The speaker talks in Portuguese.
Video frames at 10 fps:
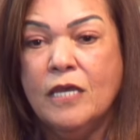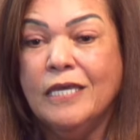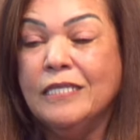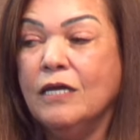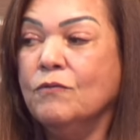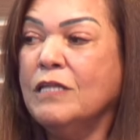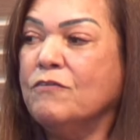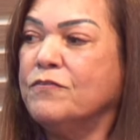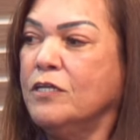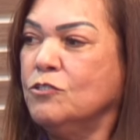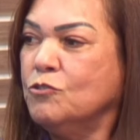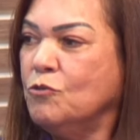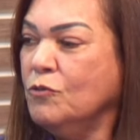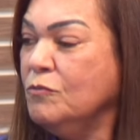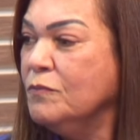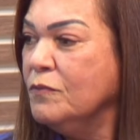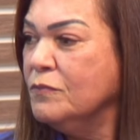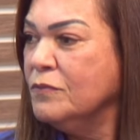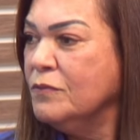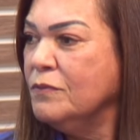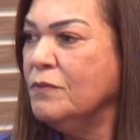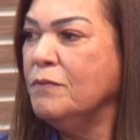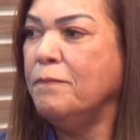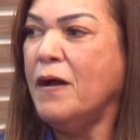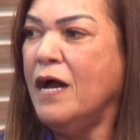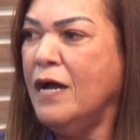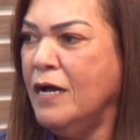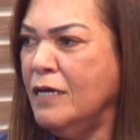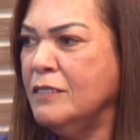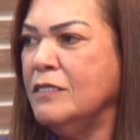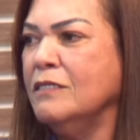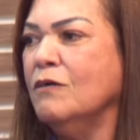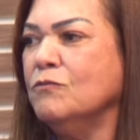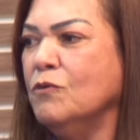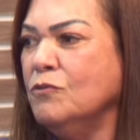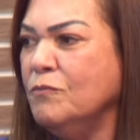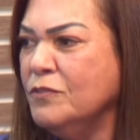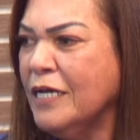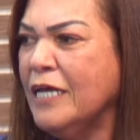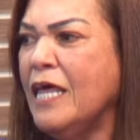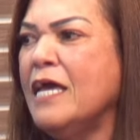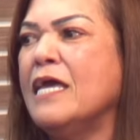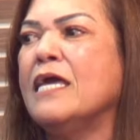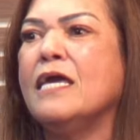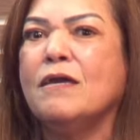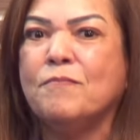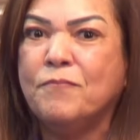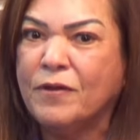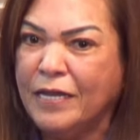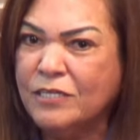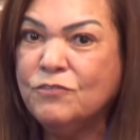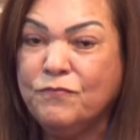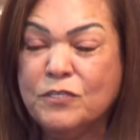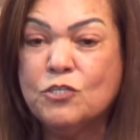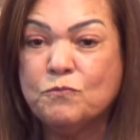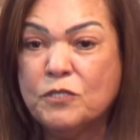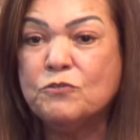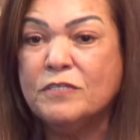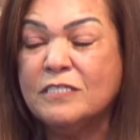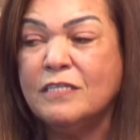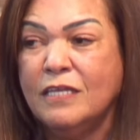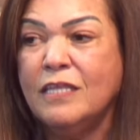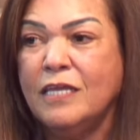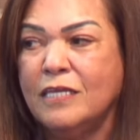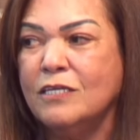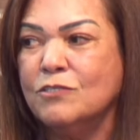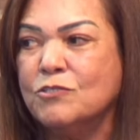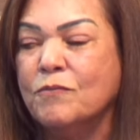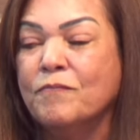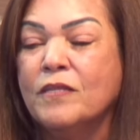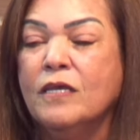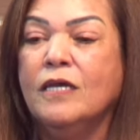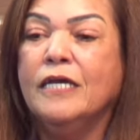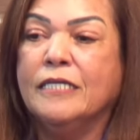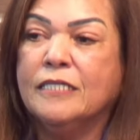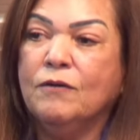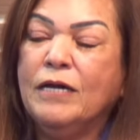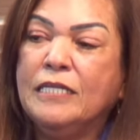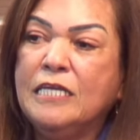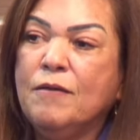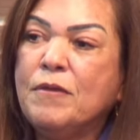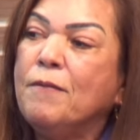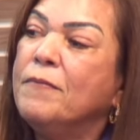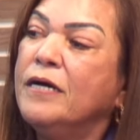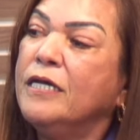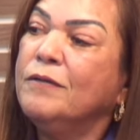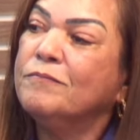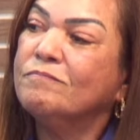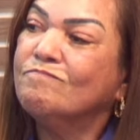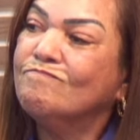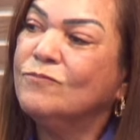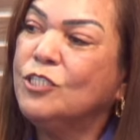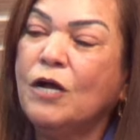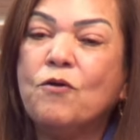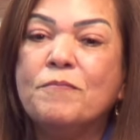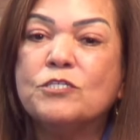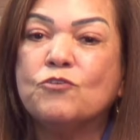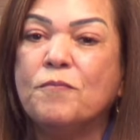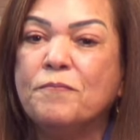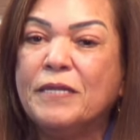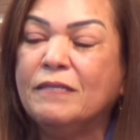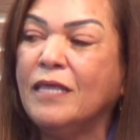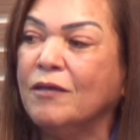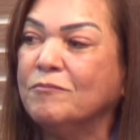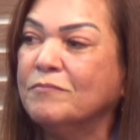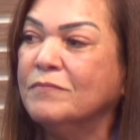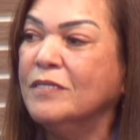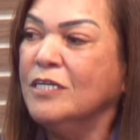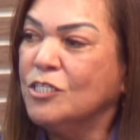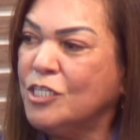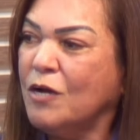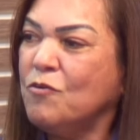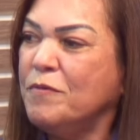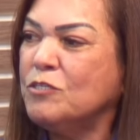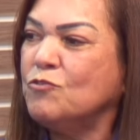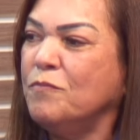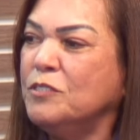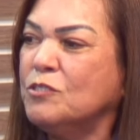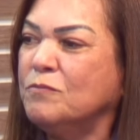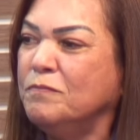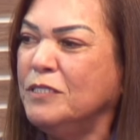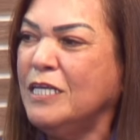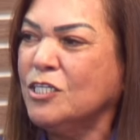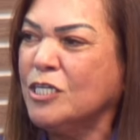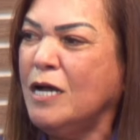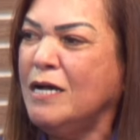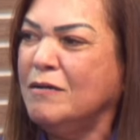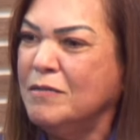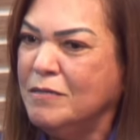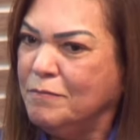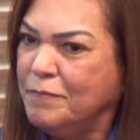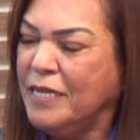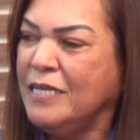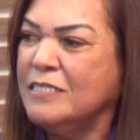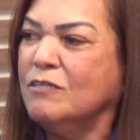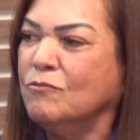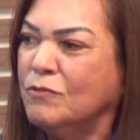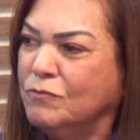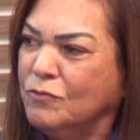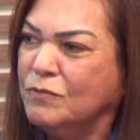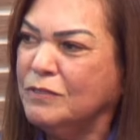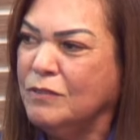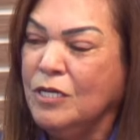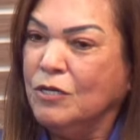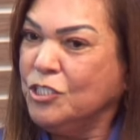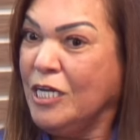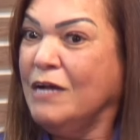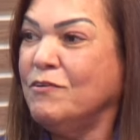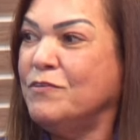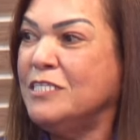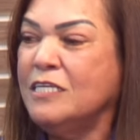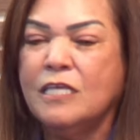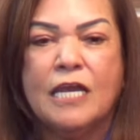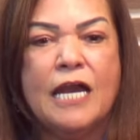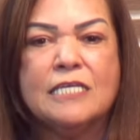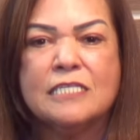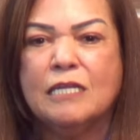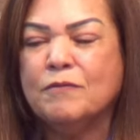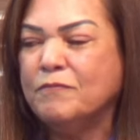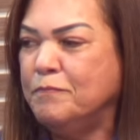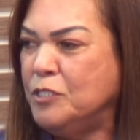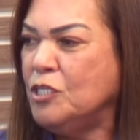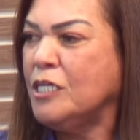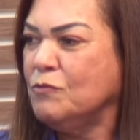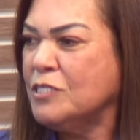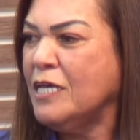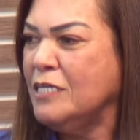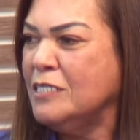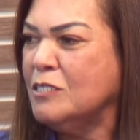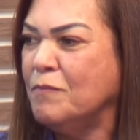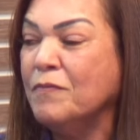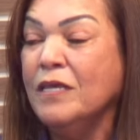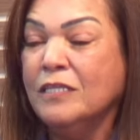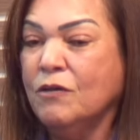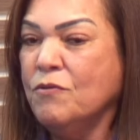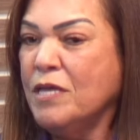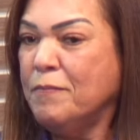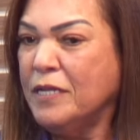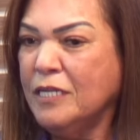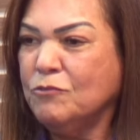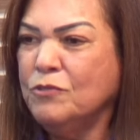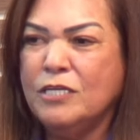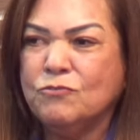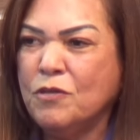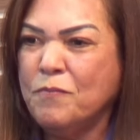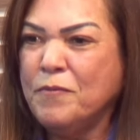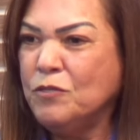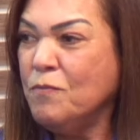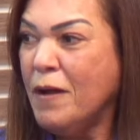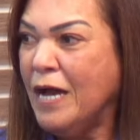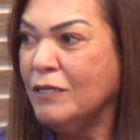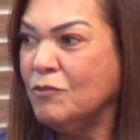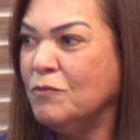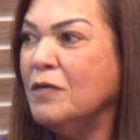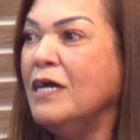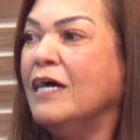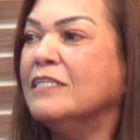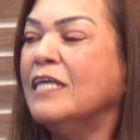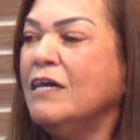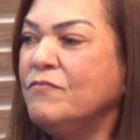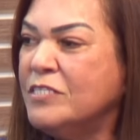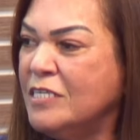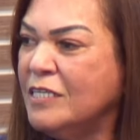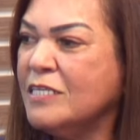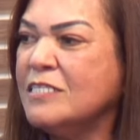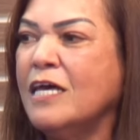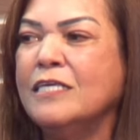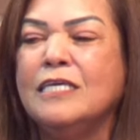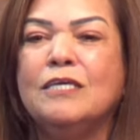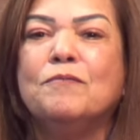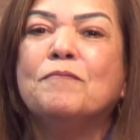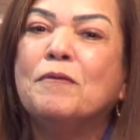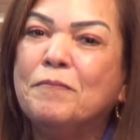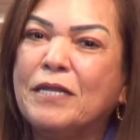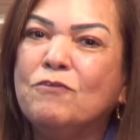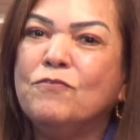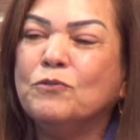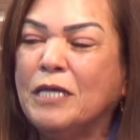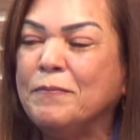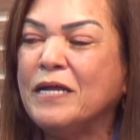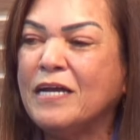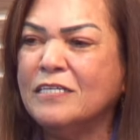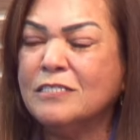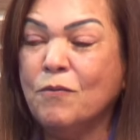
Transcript: Então, na frente de todo mundo, padre, uhum. então todo mundo naquela época, era difícil as pessoas é. entenderem é. isso. Sim. Então, ali a minha mãe já começou a me prender, uhum. já começou a me, me deixar empresa não, não chegava visita em casa, ela pedia que eu saísse. Então eu ia para a natureza, eu ia para meio do mato, uhum. até a visita sair para eu voltar para casa.